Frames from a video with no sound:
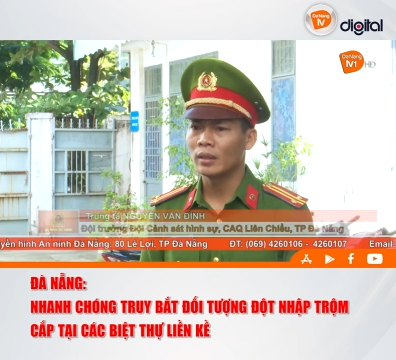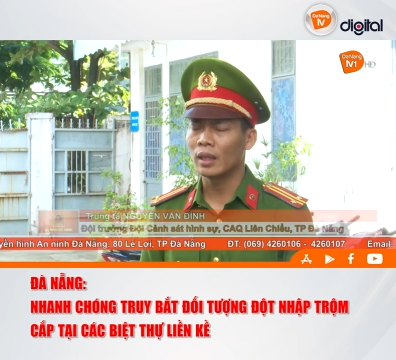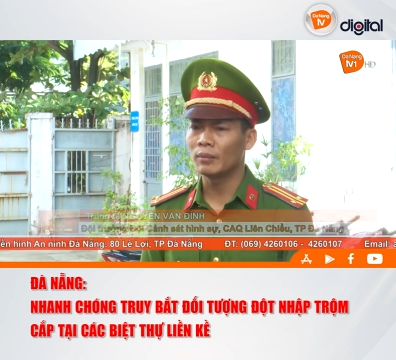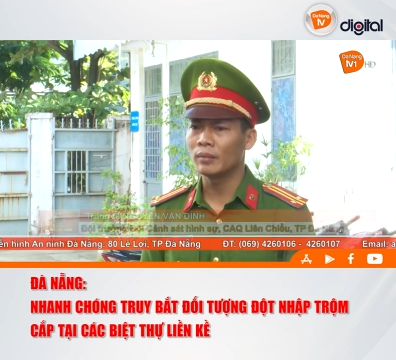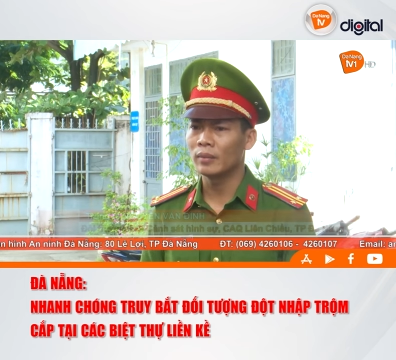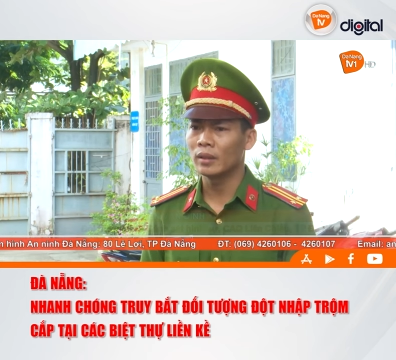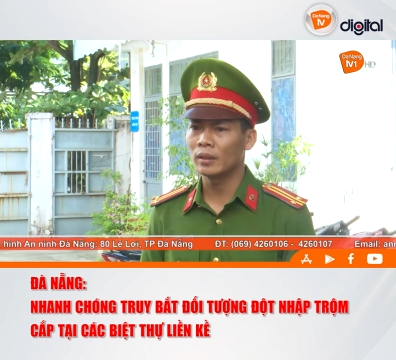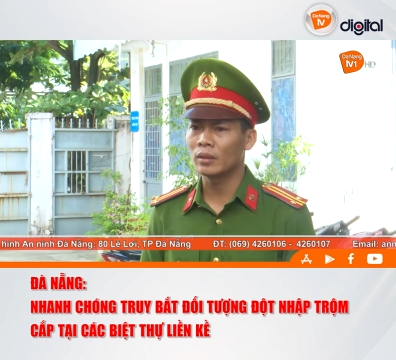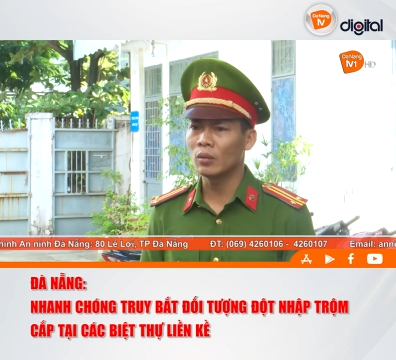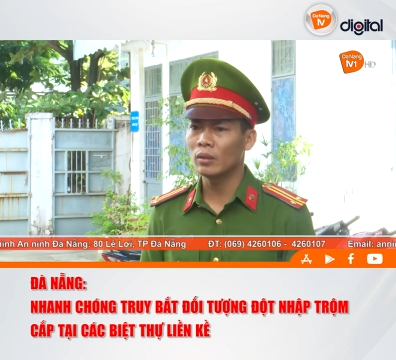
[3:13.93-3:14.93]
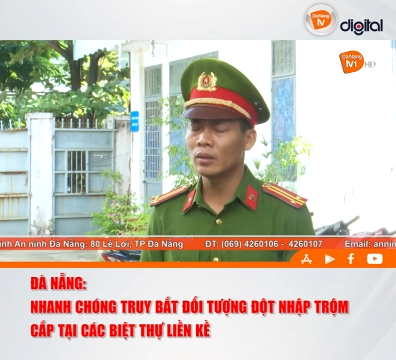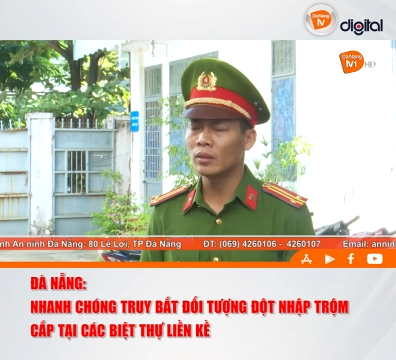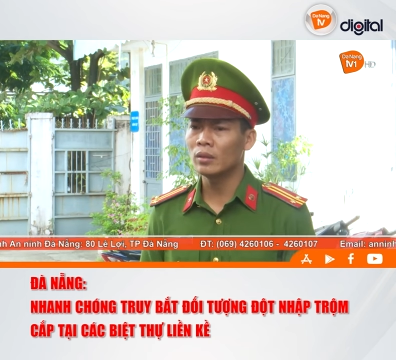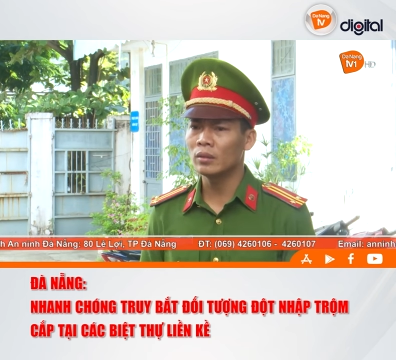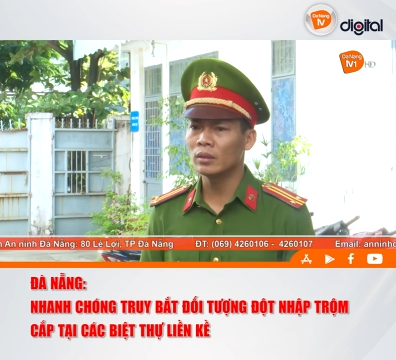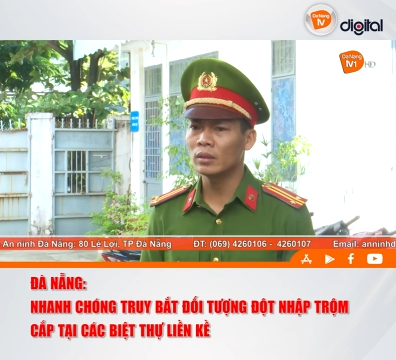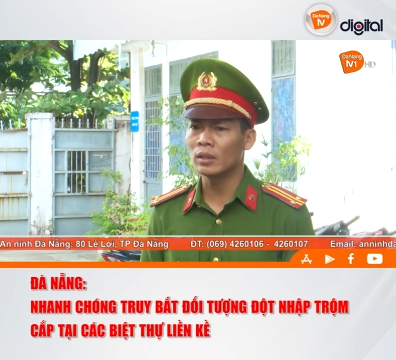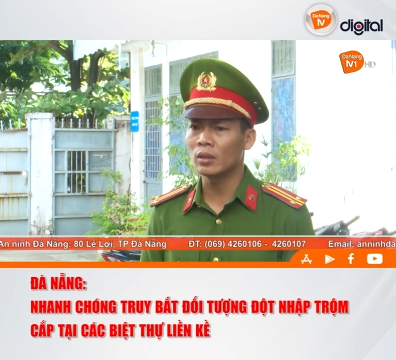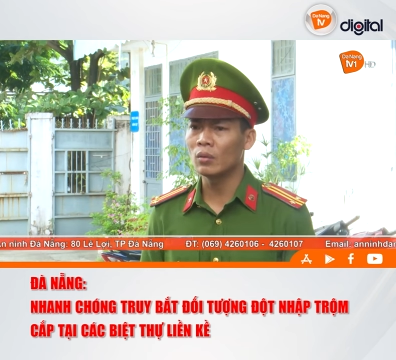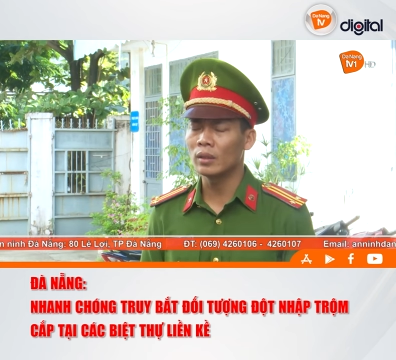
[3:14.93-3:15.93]
tạm trú nó
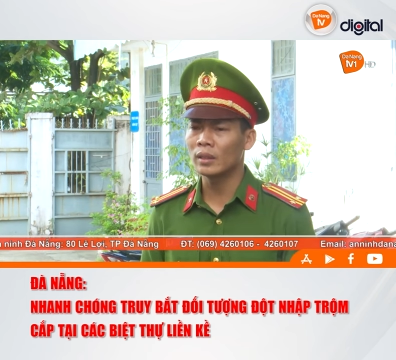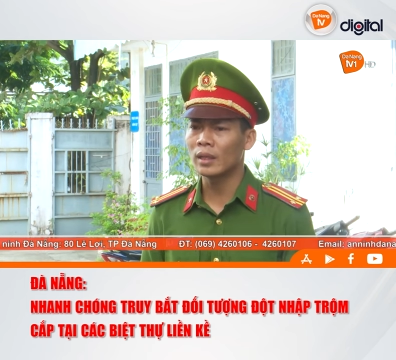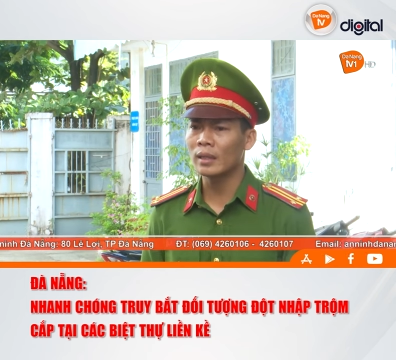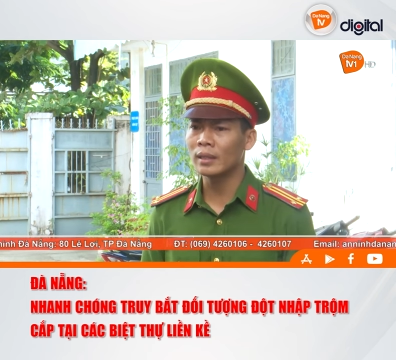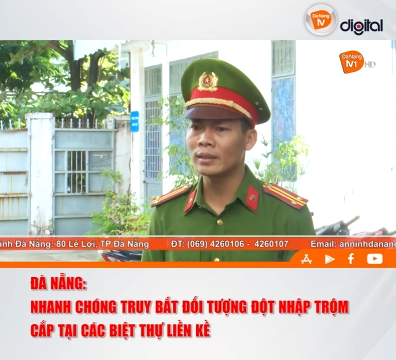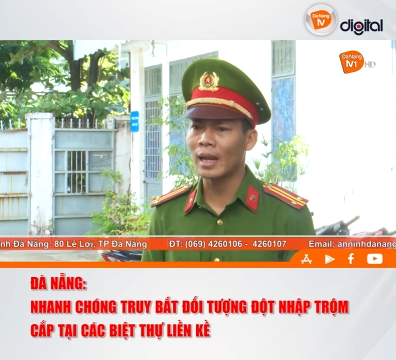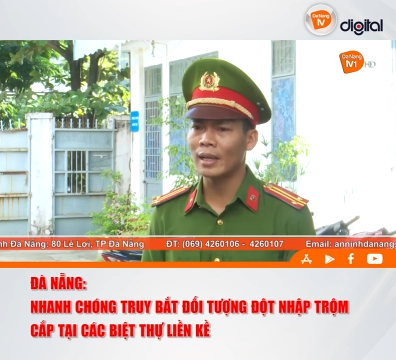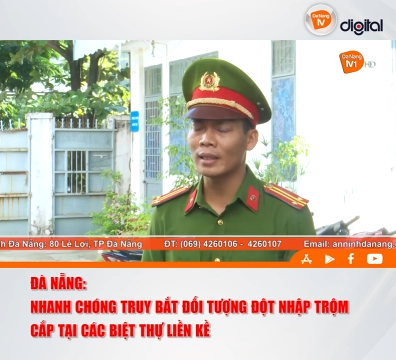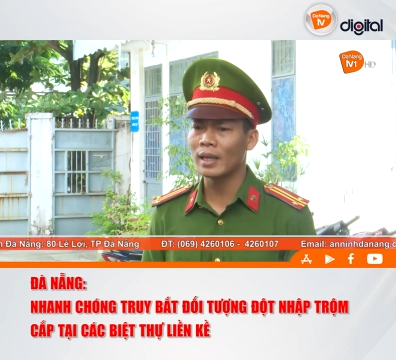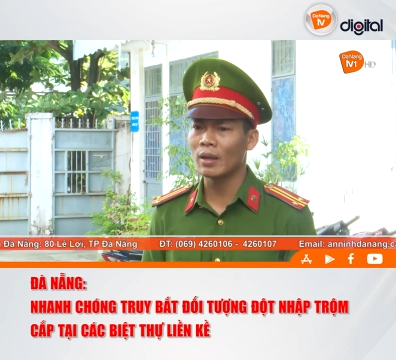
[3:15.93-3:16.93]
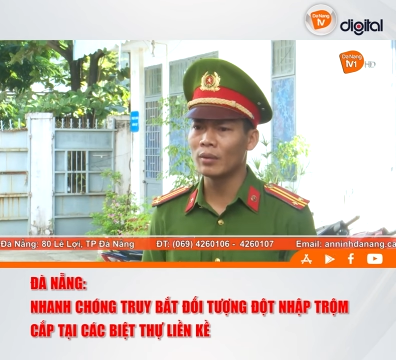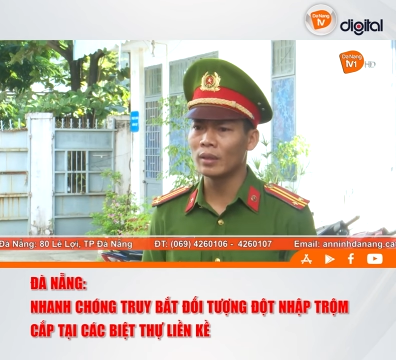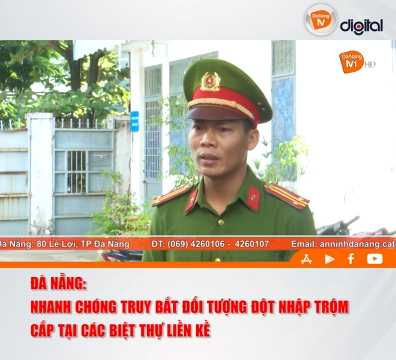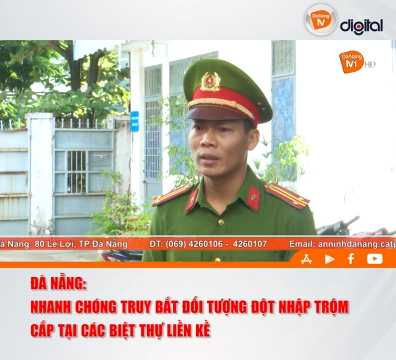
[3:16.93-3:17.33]
cư trú ở các khách sạn khác nhau